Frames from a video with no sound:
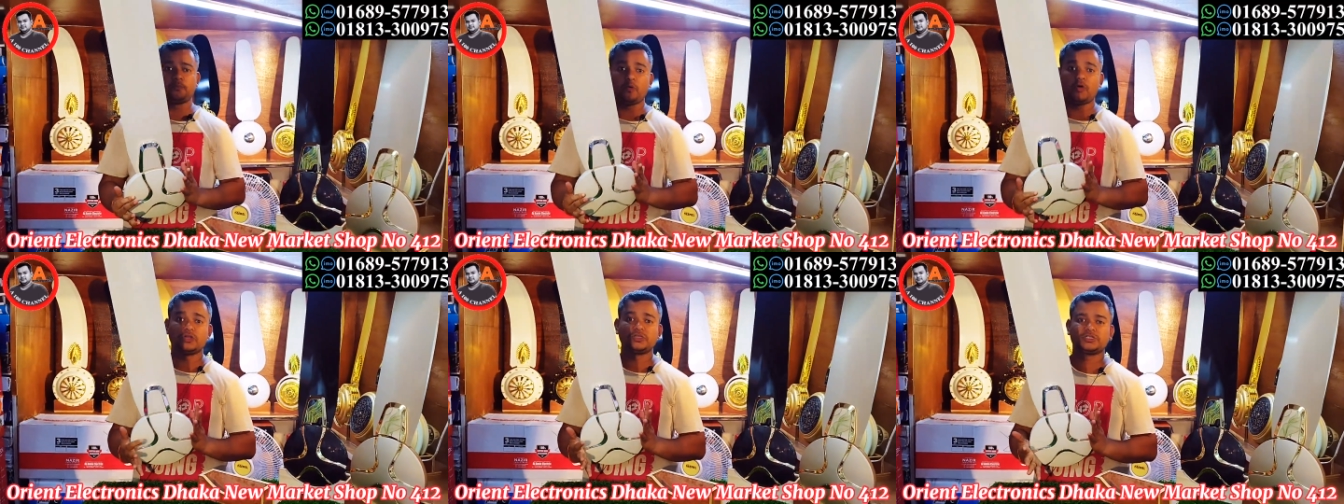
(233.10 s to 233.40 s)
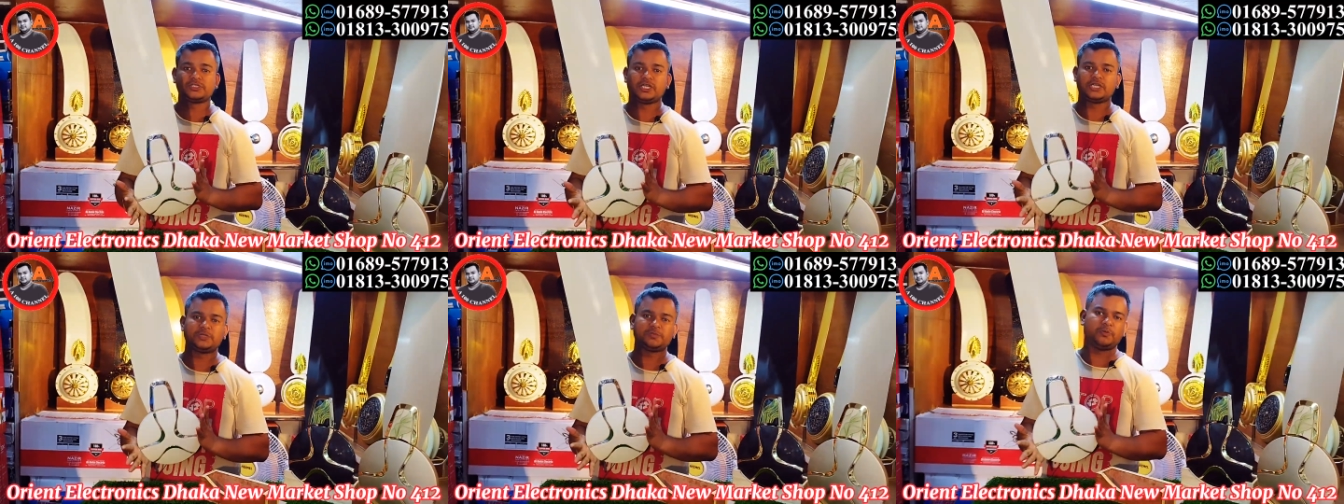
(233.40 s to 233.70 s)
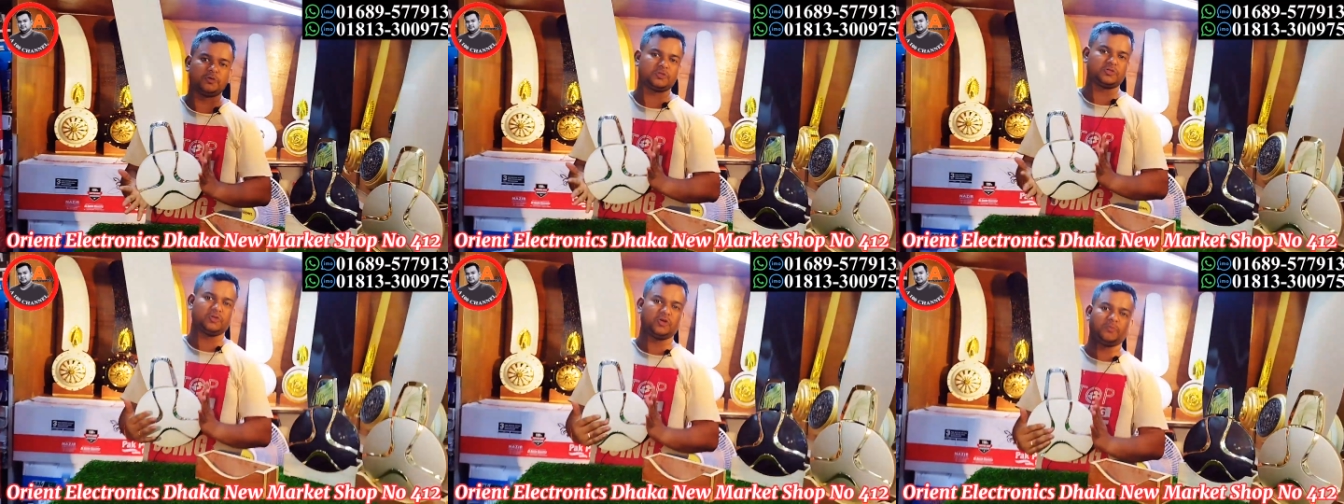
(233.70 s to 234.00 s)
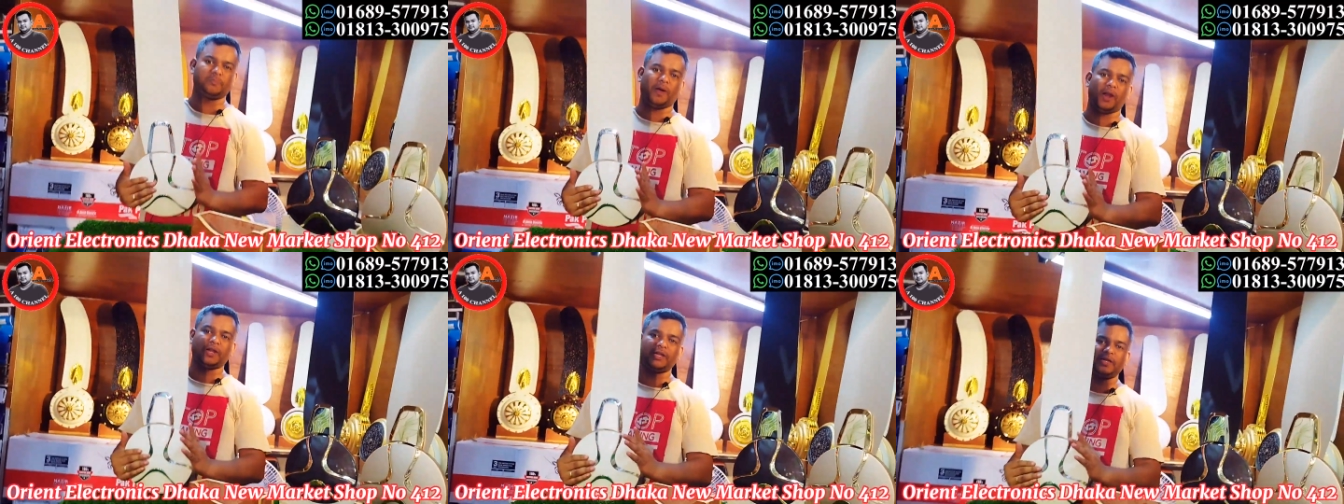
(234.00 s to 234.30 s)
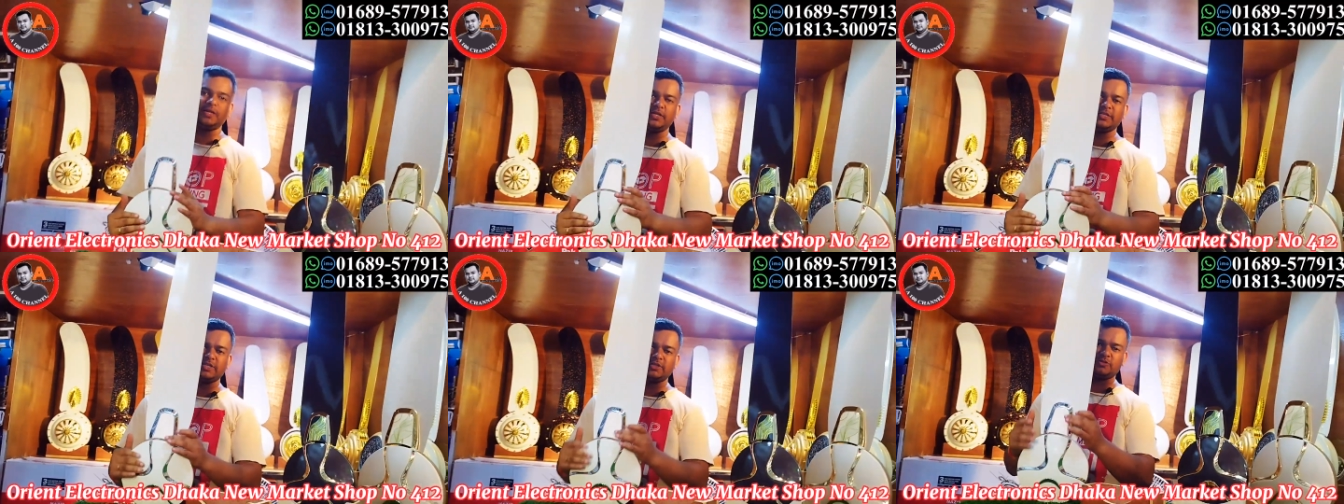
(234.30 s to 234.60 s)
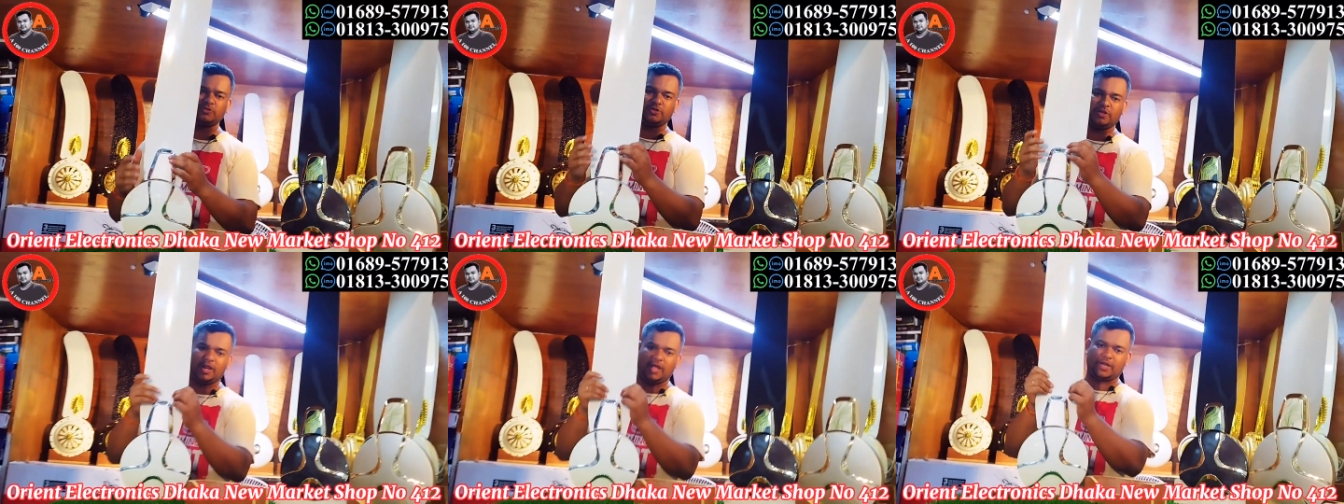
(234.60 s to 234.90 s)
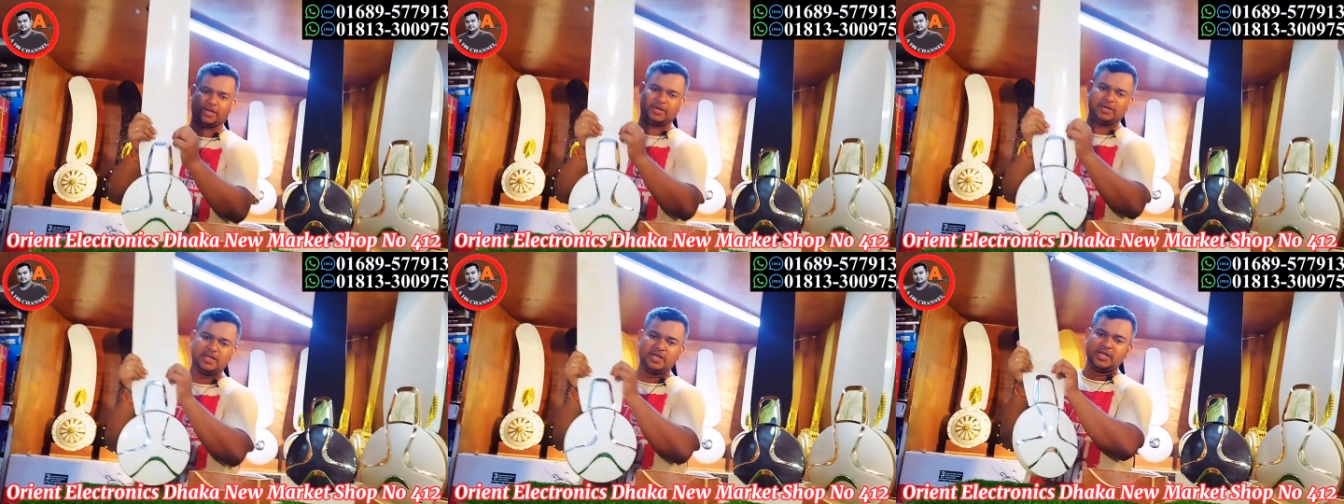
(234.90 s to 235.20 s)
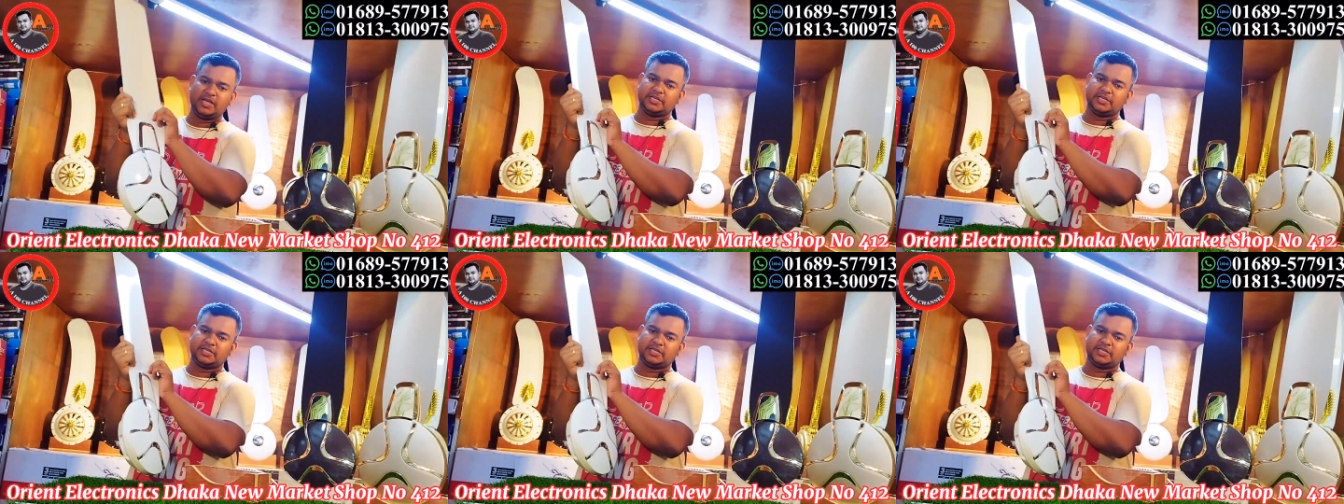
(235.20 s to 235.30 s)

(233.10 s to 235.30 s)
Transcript: পঞ্চাশ বছরও পানির নিচে যদি রাখেন